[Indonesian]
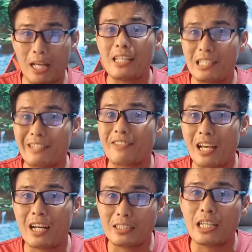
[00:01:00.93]
apalagi
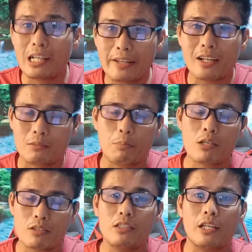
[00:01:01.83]
siksaan di akhirat
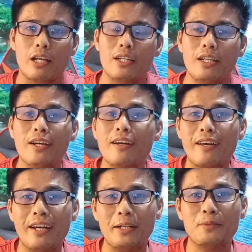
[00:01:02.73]
pastilah
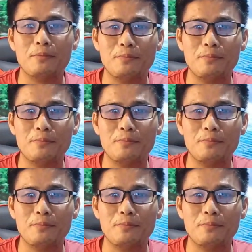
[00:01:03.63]
ya.